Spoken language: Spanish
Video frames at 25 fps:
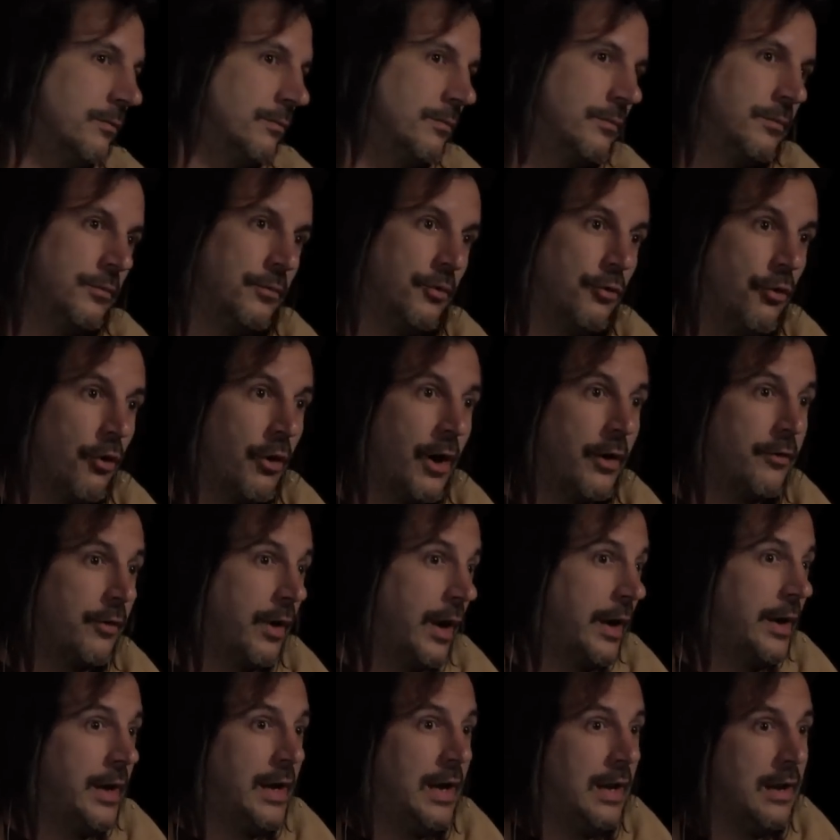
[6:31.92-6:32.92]
no
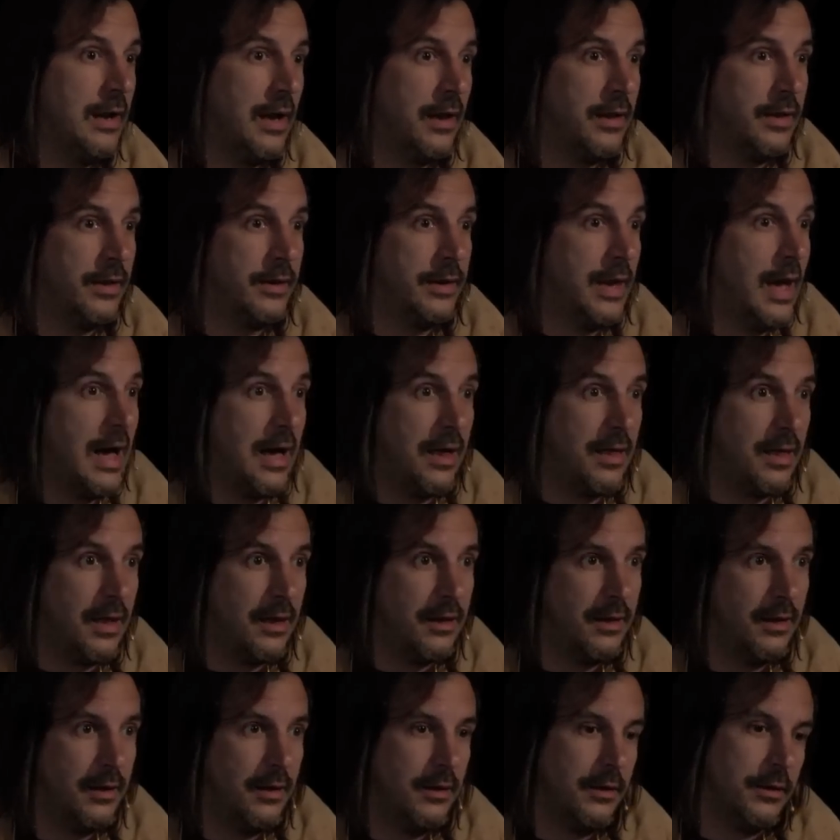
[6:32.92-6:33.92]
aísla de
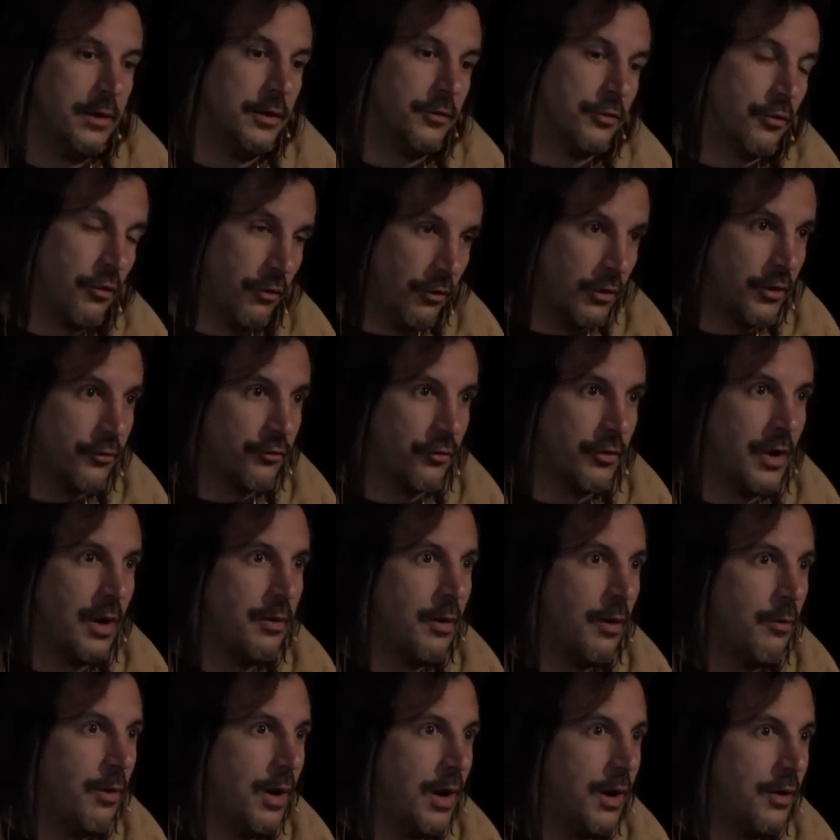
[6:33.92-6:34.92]
nada, y todo lo que
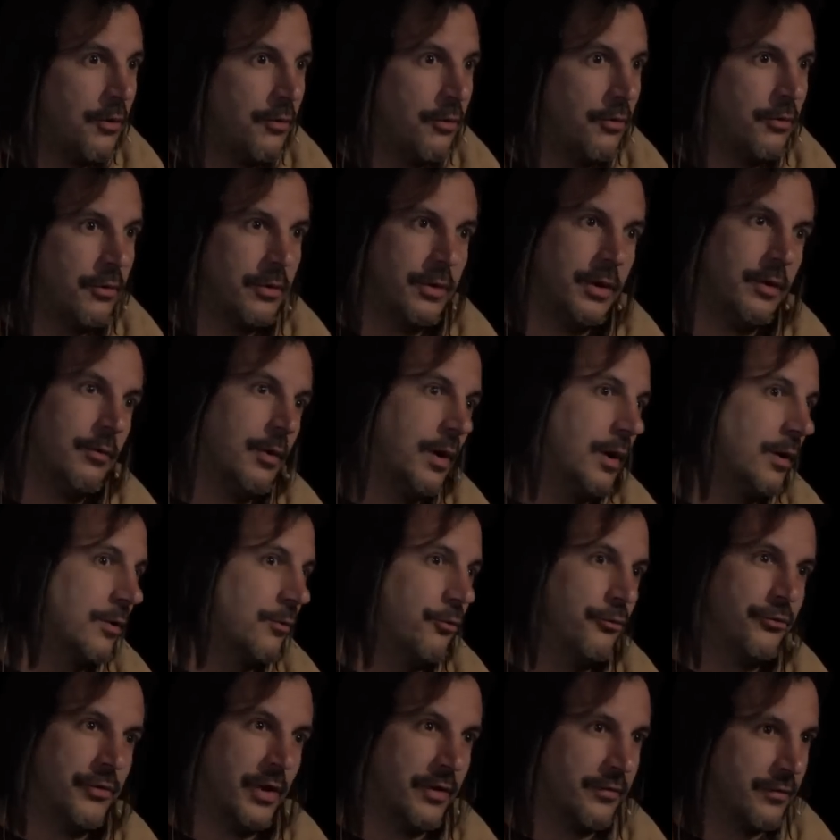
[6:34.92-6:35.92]
sonaba abajo iba a
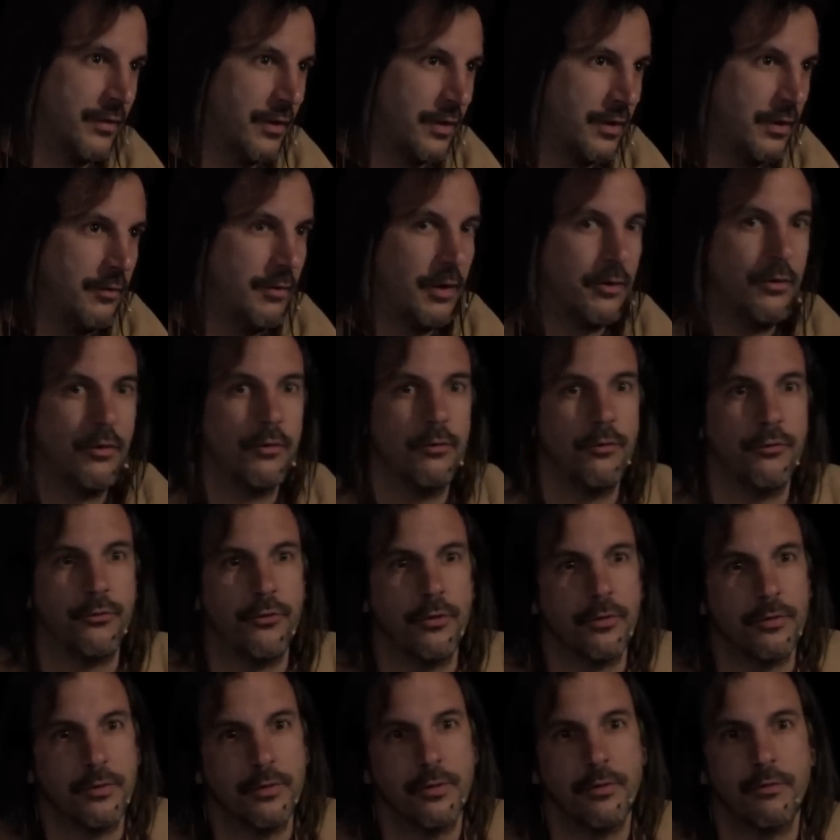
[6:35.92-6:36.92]
escucharse arriba. A
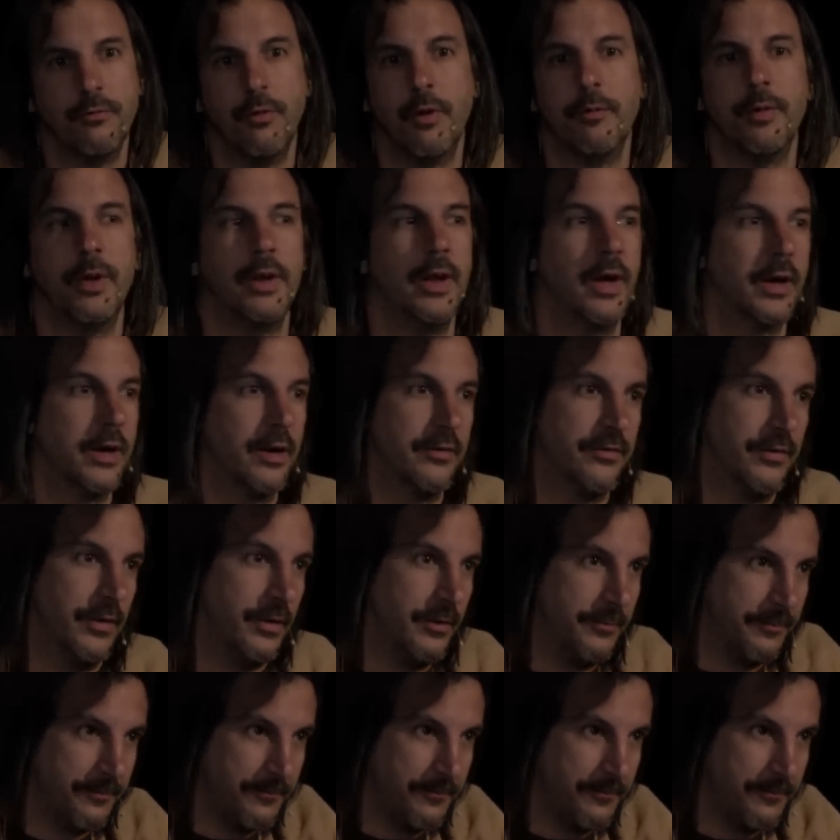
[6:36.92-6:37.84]
conclusión, no había nada que hacer.